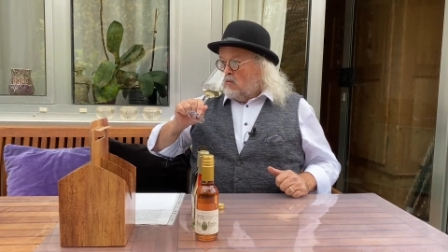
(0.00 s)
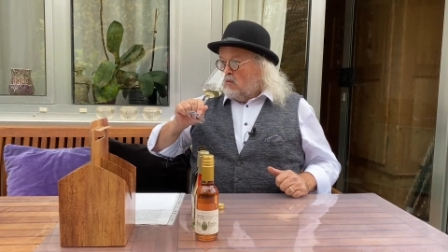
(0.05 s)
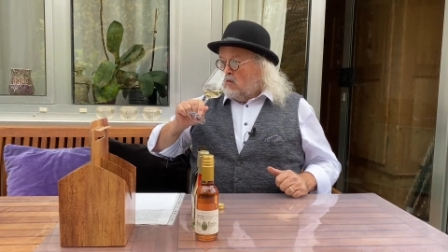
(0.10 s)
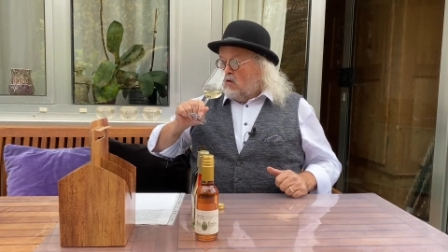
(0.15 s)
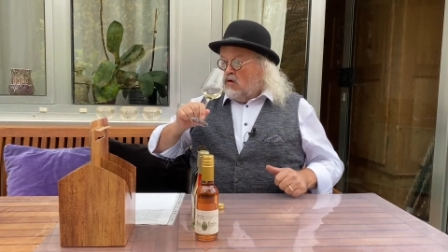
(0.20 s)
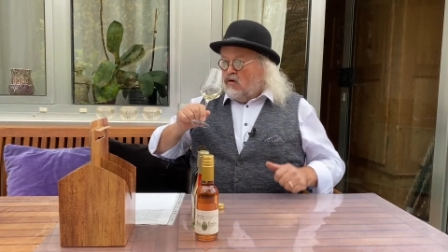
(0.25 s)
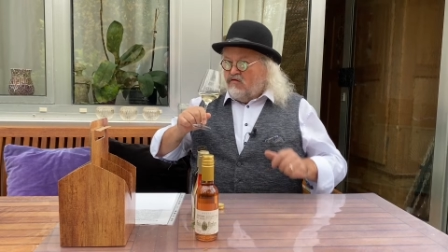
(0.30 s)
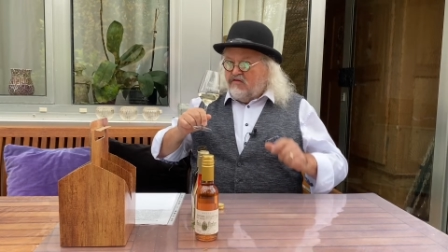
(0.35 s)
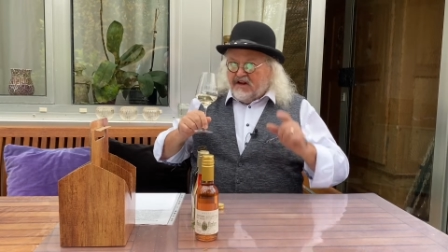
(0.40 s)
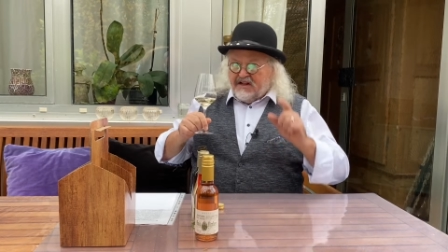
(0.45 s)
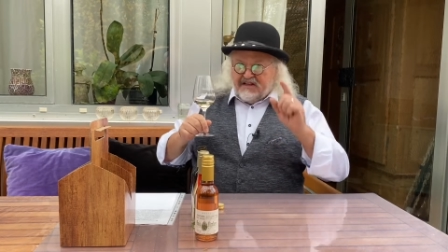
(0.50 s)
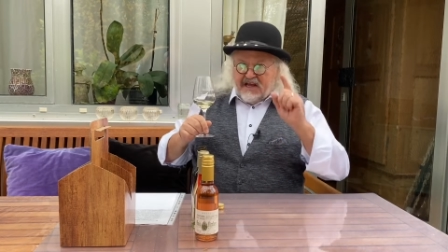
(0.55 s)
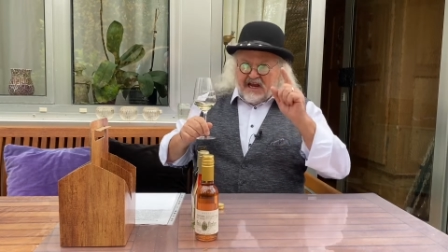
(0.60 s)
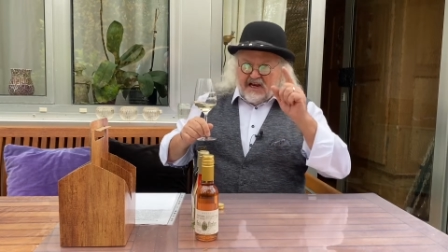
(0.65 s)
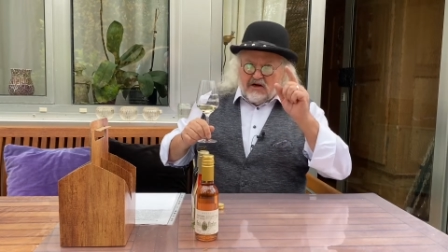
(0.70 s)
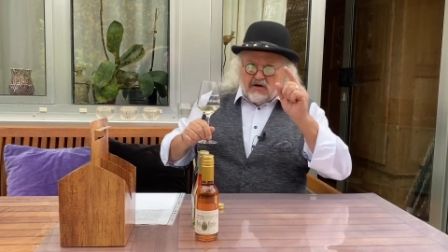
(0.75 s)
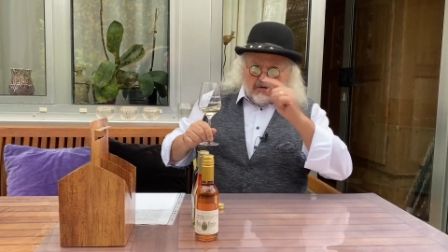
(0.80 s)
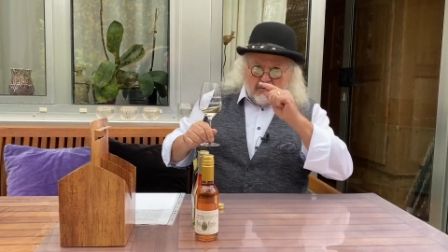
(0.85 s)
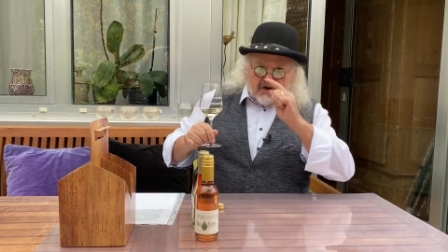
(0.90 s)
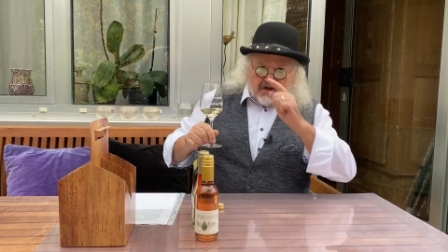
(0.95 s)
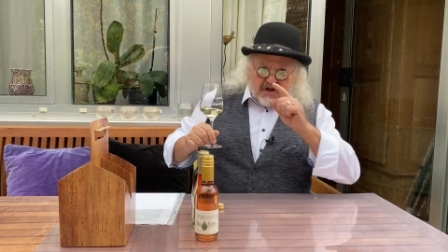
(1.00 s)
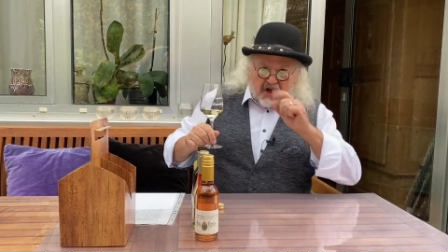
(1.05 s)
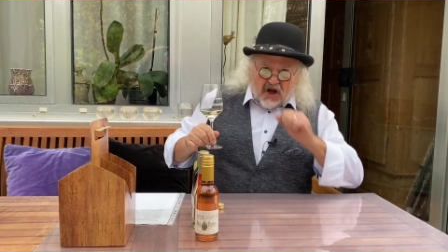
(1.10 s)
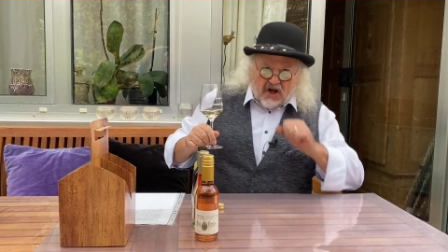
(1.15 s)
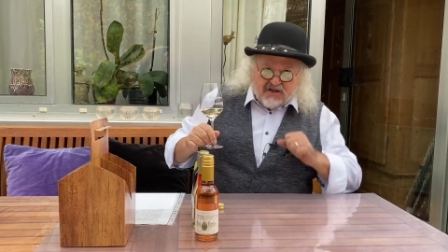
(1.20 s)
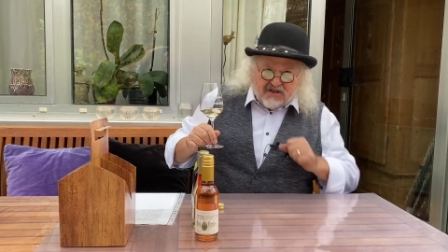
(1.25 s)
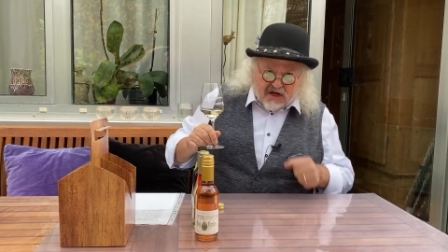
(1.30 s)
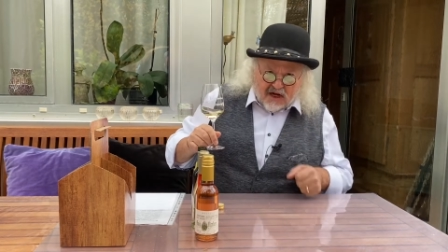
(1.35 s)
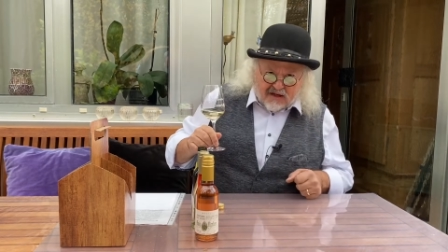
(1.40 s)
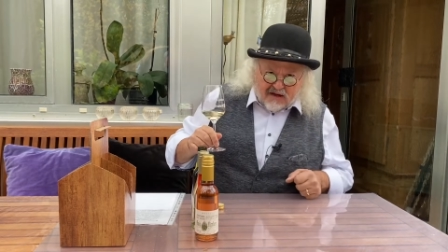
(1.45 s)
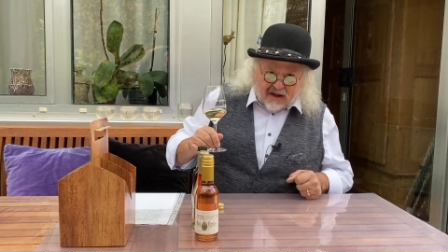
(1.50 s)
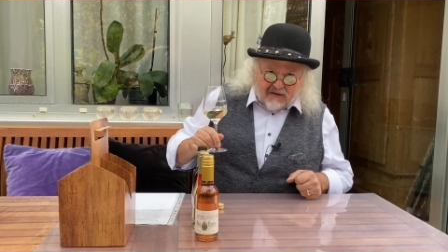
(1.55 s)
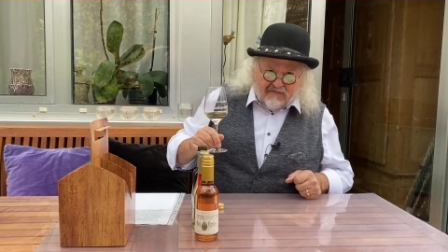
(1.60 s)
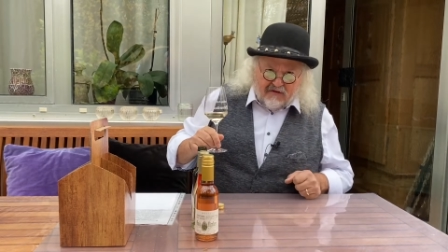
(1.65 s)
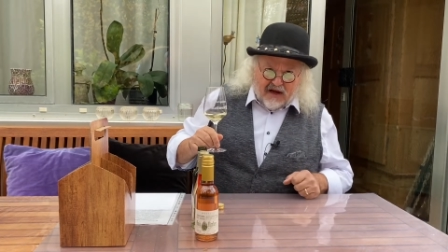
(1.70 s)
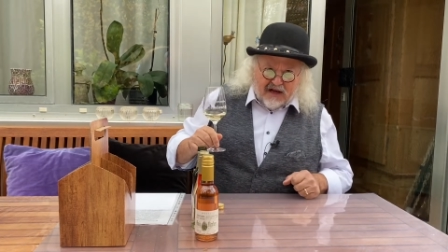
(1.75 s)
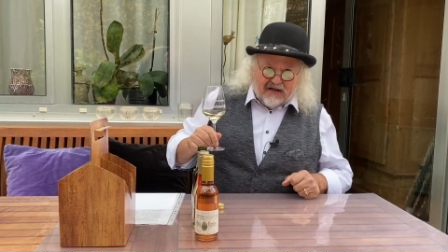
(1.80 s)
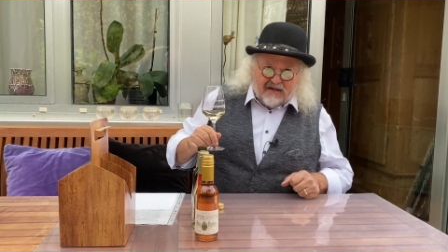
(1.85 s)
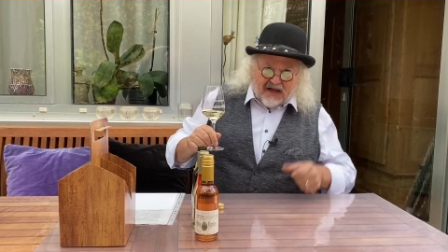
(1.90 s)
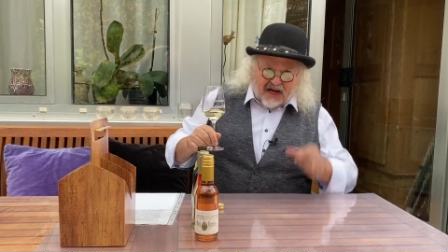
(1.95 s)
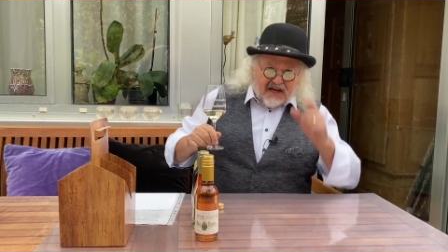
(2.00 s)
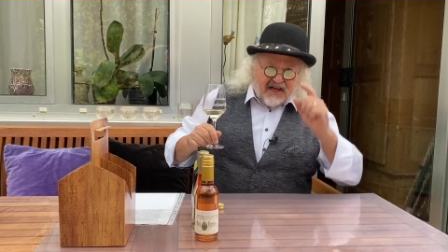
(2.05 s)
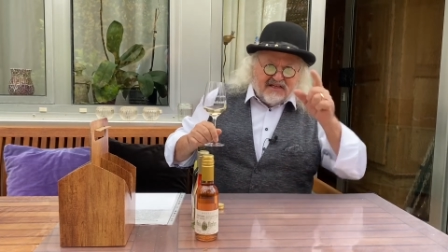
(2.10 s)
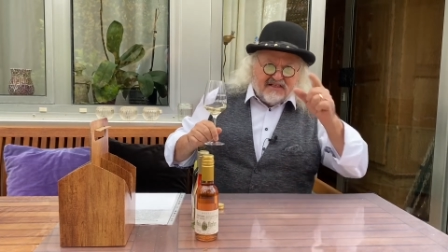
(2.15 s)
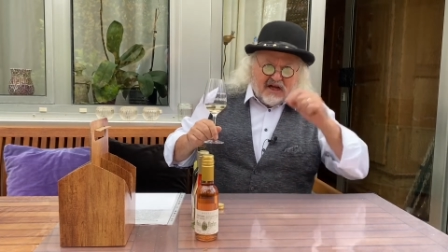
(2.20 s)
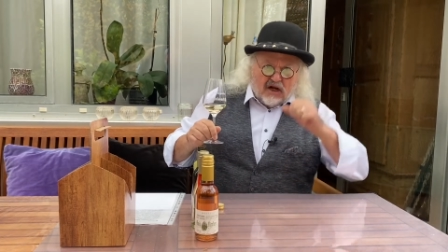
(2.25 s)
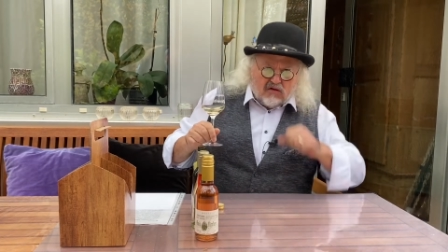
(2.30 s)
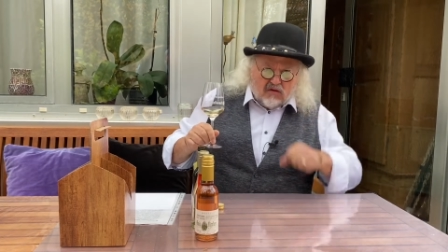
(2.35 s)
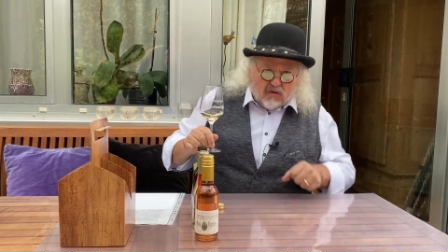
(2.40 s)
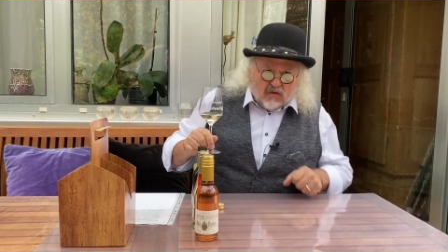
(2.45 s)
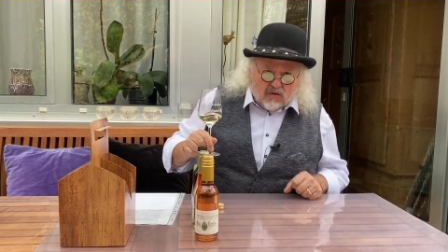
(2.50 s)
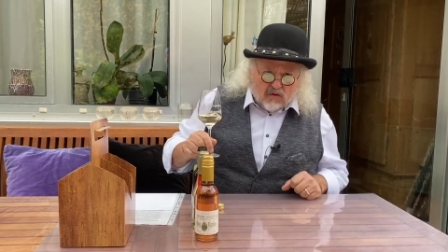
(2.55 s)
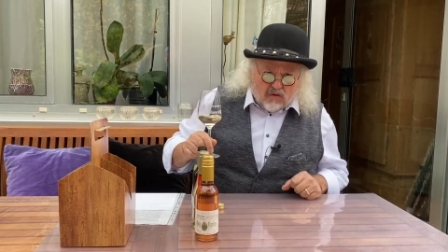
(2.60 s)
Und wenn der einen guten Nuss hat, der Wein, dann ist er doch ein